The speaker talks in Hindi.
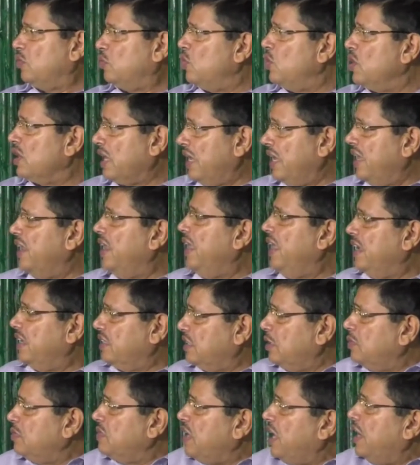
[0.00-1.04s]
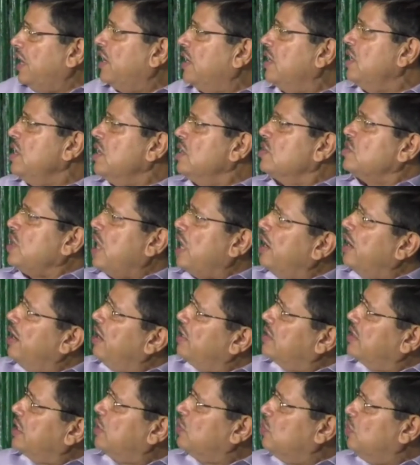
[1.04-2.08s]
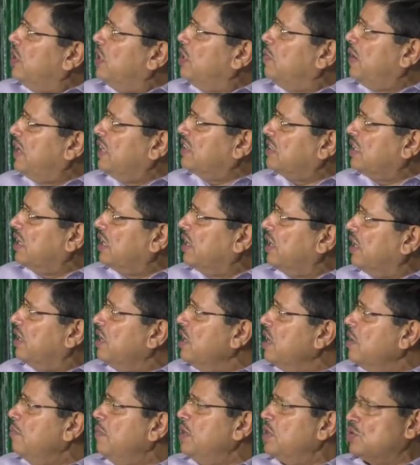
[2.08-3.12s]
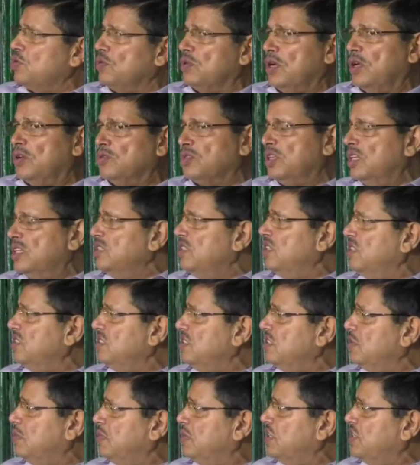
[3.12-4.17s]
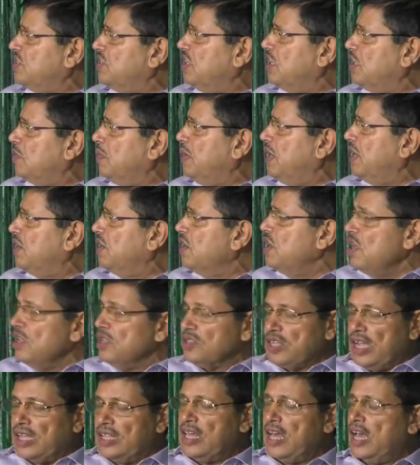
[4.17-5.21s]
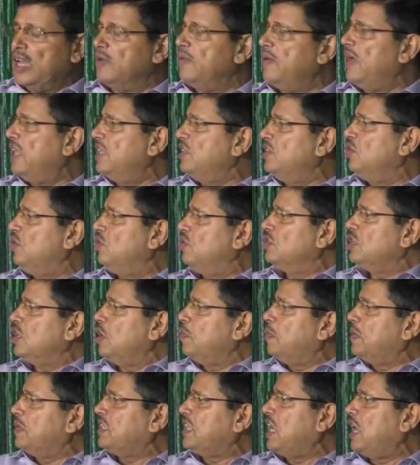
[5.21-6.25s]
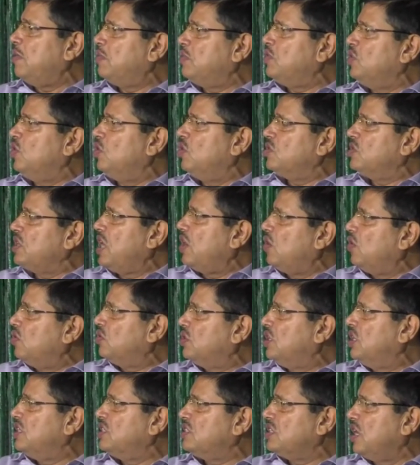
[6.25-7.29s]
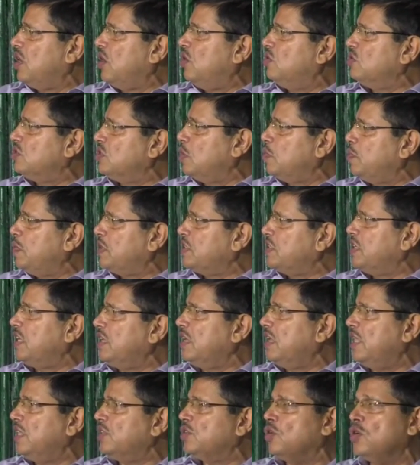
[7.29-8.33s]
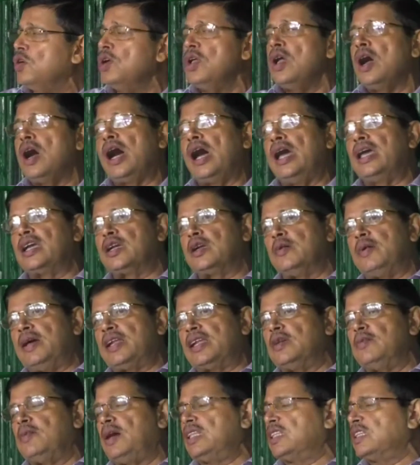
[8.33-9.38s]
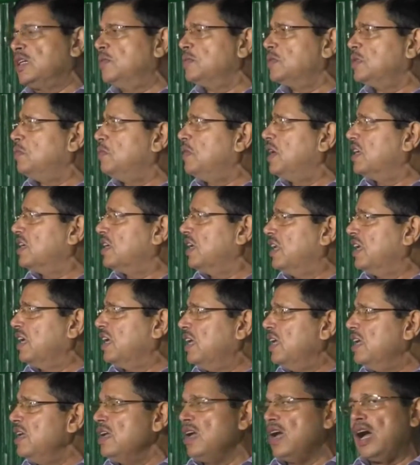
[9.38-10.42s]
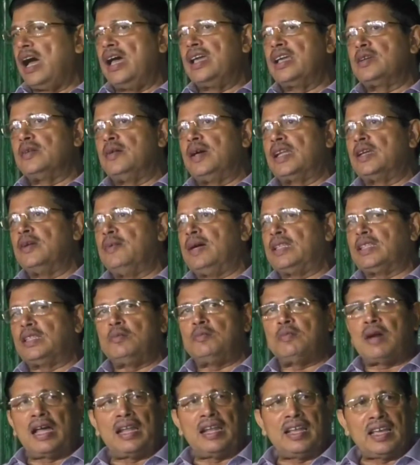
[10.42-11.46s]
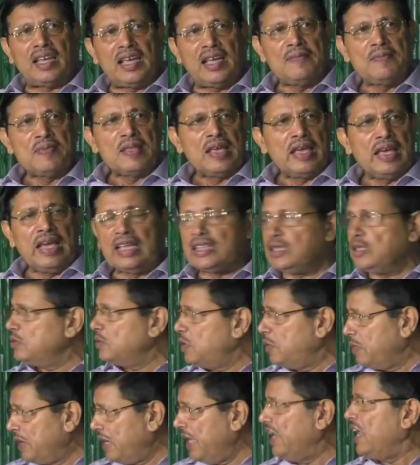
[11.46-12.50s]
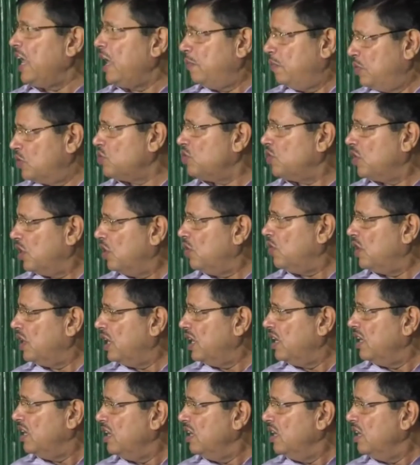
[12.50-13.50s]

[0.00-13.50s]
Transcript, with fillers: वो कह रहे हैं एक तरफ सारे सारे नेता दोहरी तो बात कर रहे हैं मैं सुन रहा हूँ तीन दिन से सबके स्टेटमेंट चाहे धारीवाल जी हो चाहे प्रताप जी हो चाहे कोई तीसरा हो चाहे प्रसाद लाल जी हो हाईकमान की बात का हम सम्मान करेंगे हाईकमान की बात हम मानेंगे एक तरफ सब कह रहे हैं आप भी सुन रहे होंगे